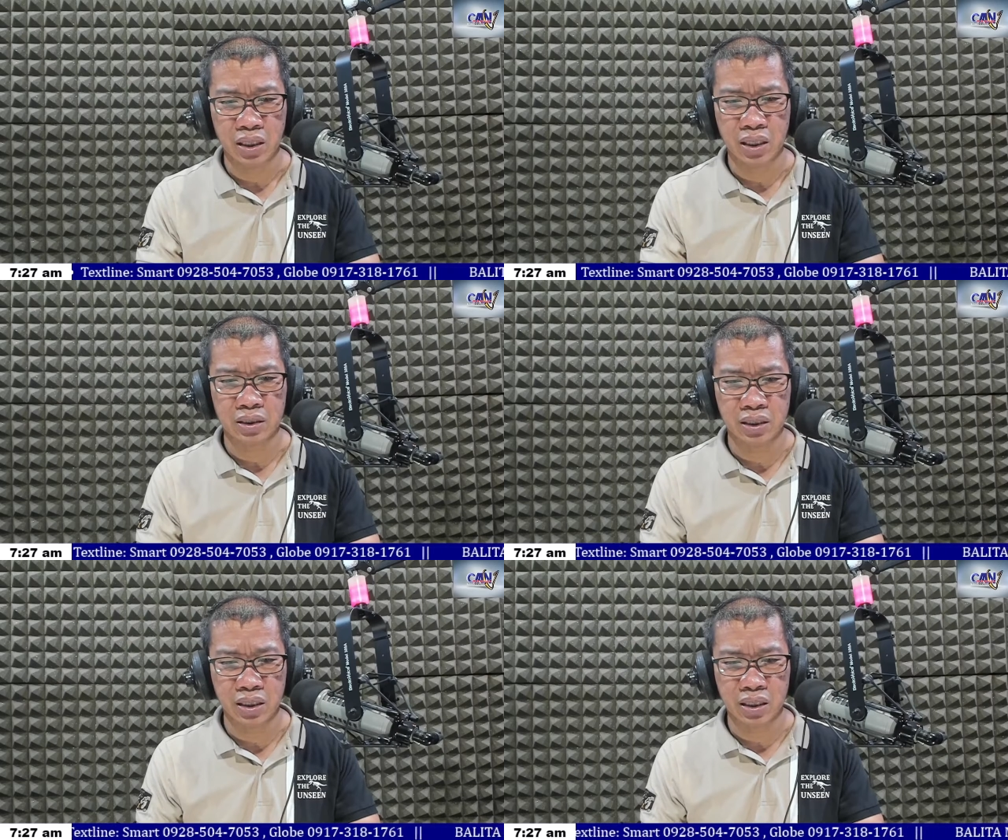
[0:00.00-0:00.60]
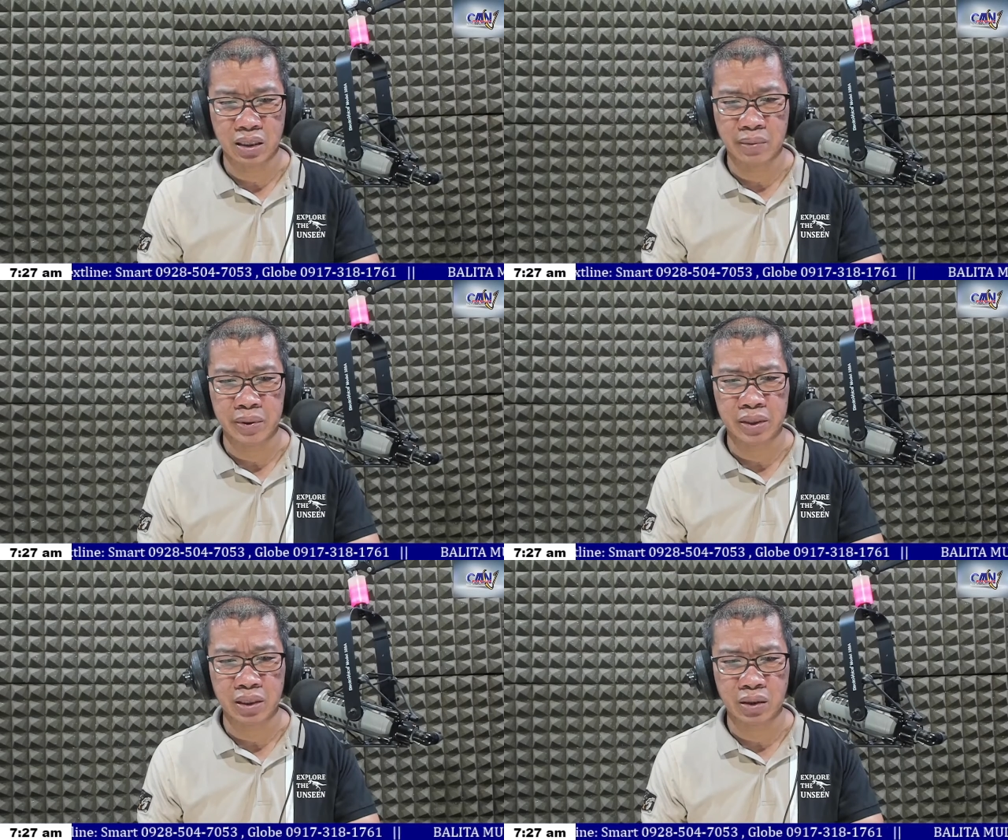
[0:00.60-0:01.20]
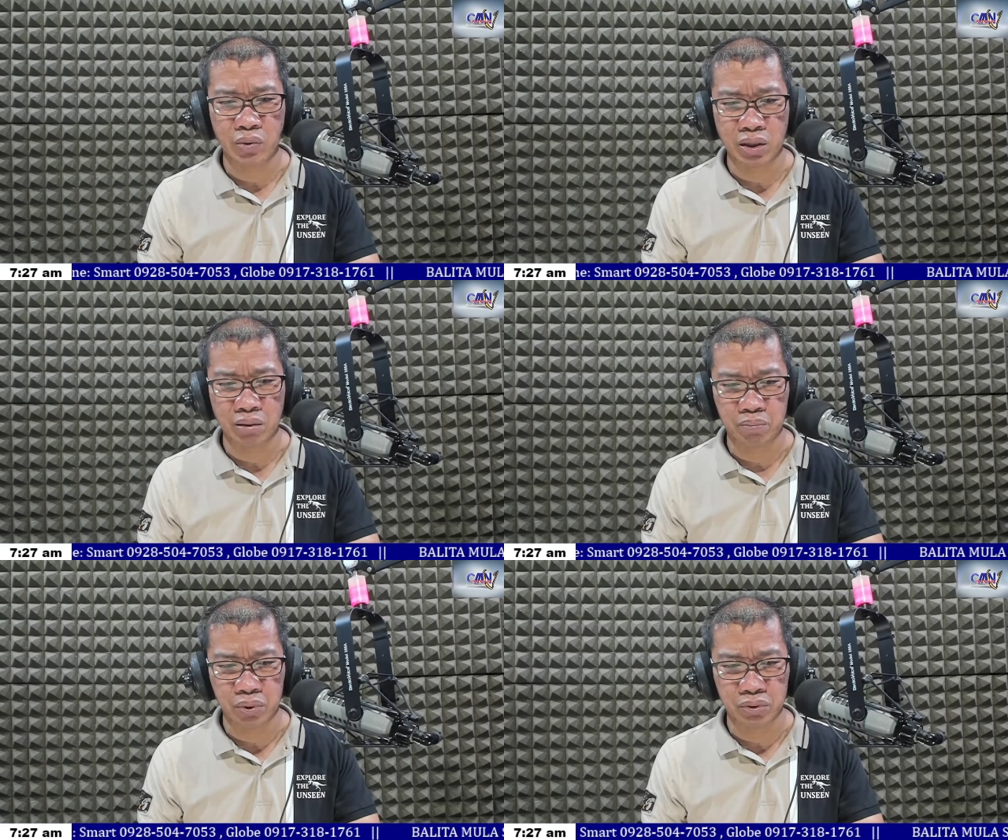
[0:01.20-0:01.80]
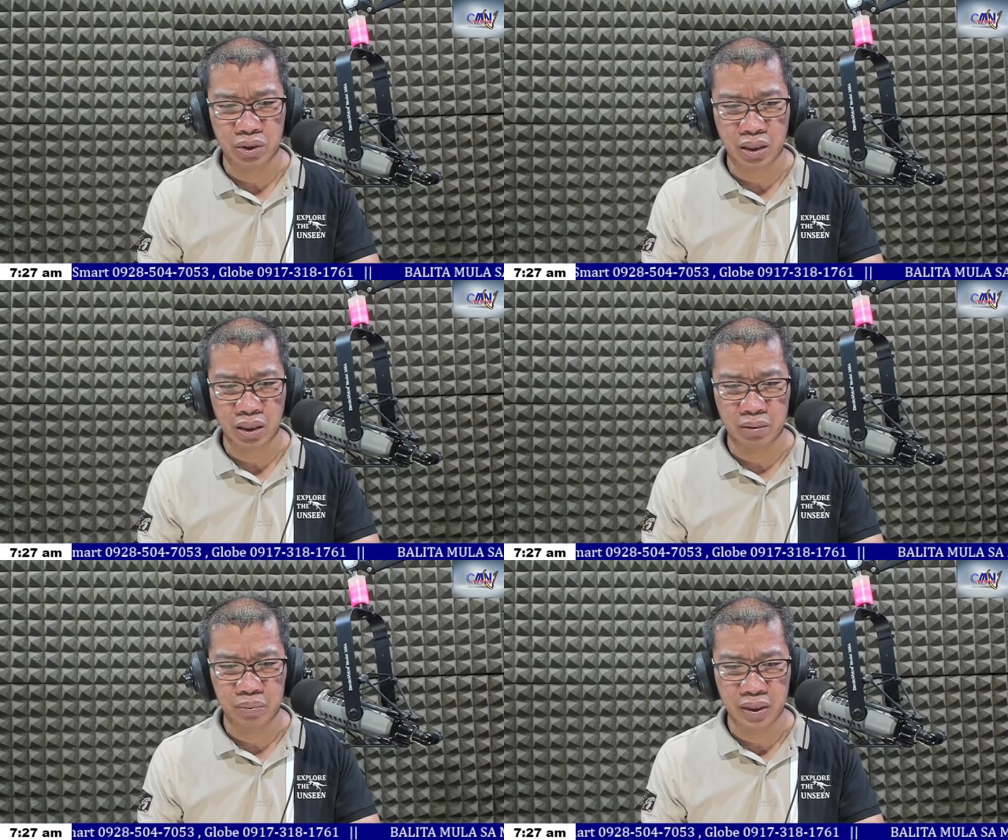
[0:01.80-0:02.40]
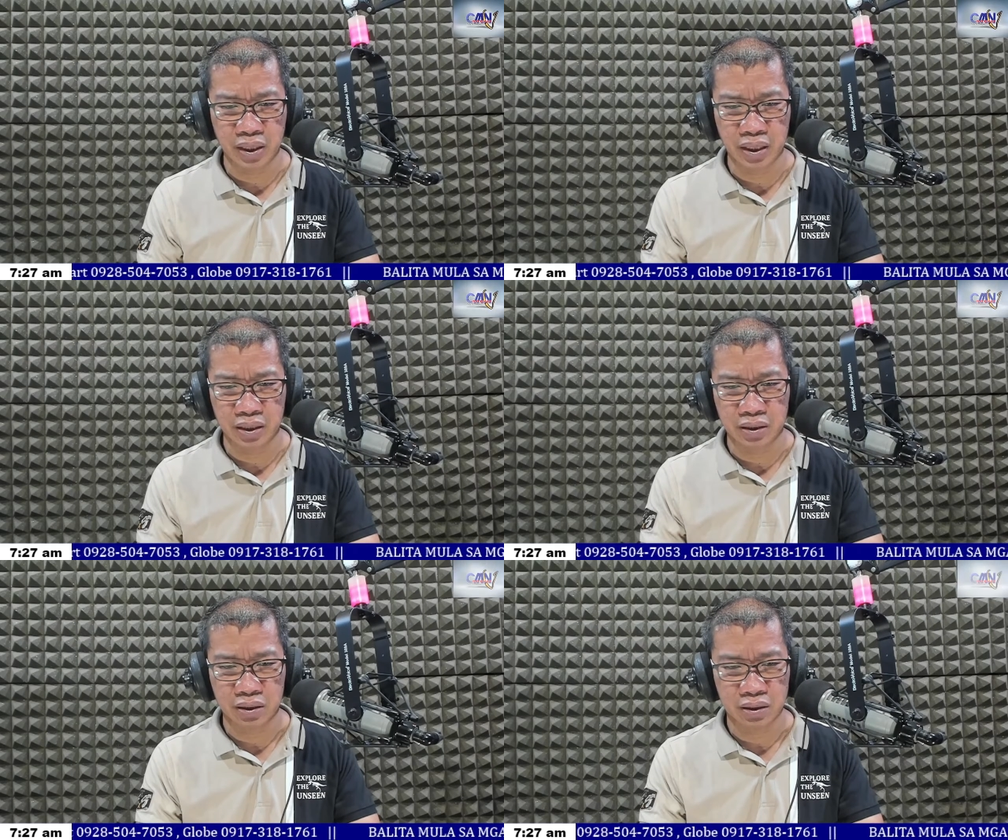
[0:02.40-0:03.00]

ay ginagamit tataguan ng pondo ng MPA.